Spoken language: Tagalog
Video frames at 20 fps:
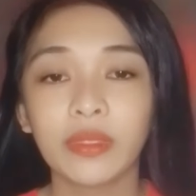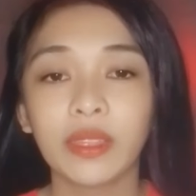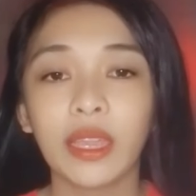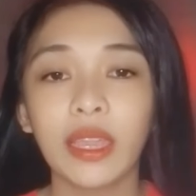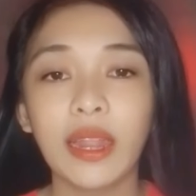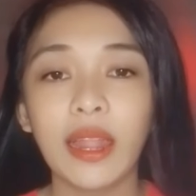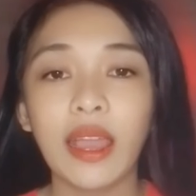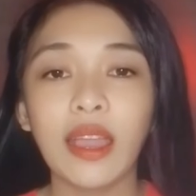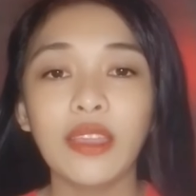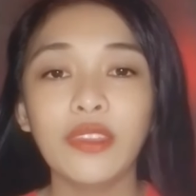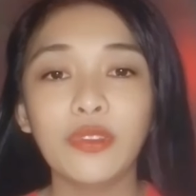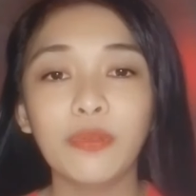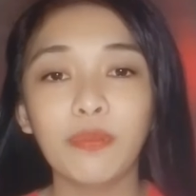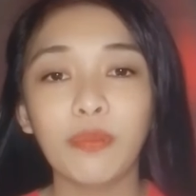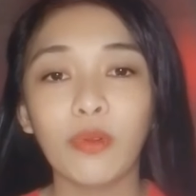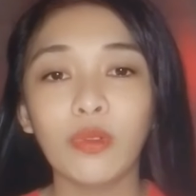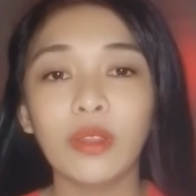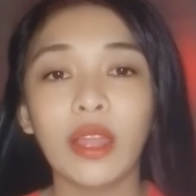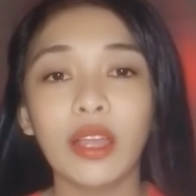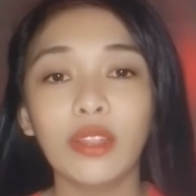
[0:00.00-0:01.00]
kailangan nyo
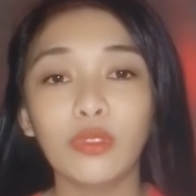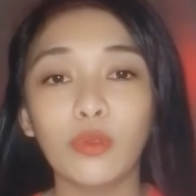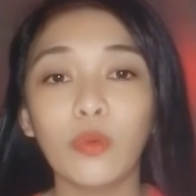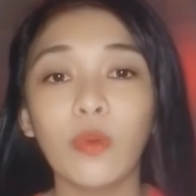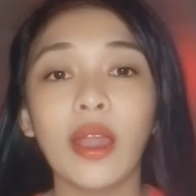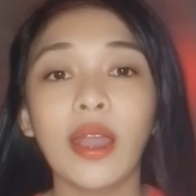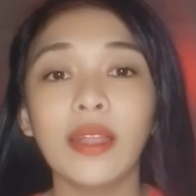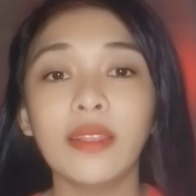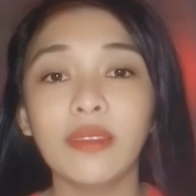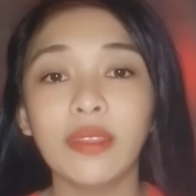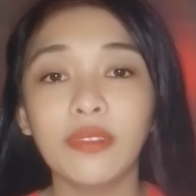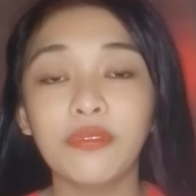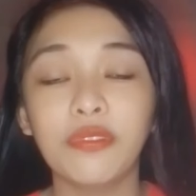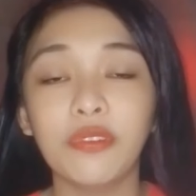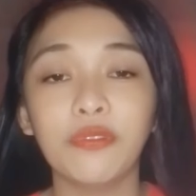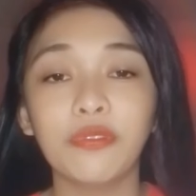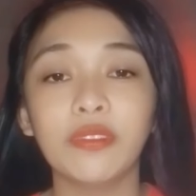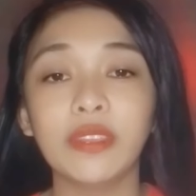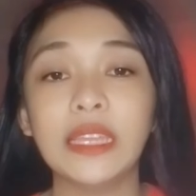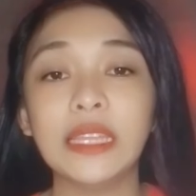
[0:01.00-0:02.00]
po ng
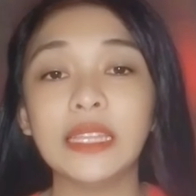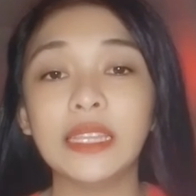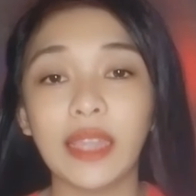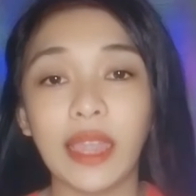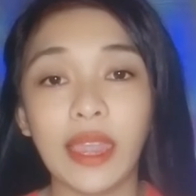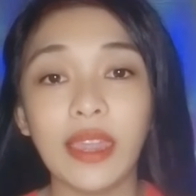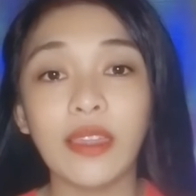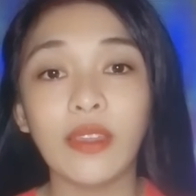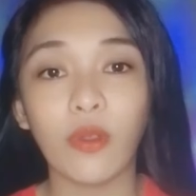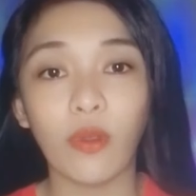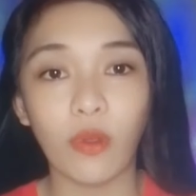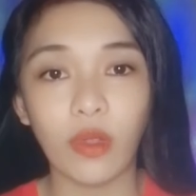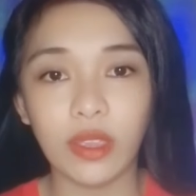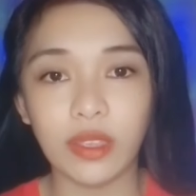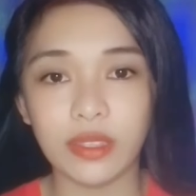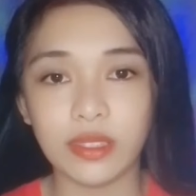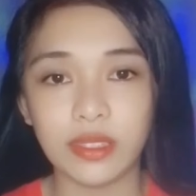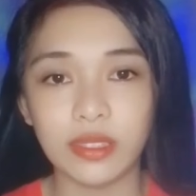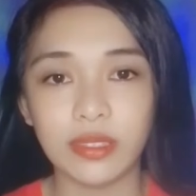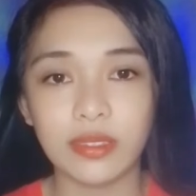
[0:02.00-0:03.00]
215k
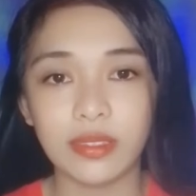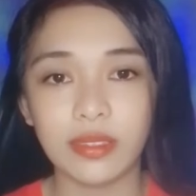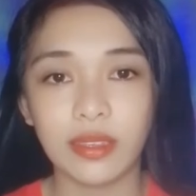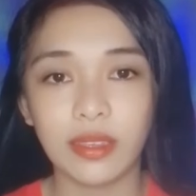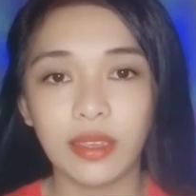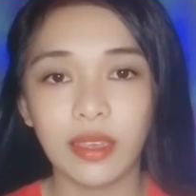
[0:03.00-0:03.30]
coins.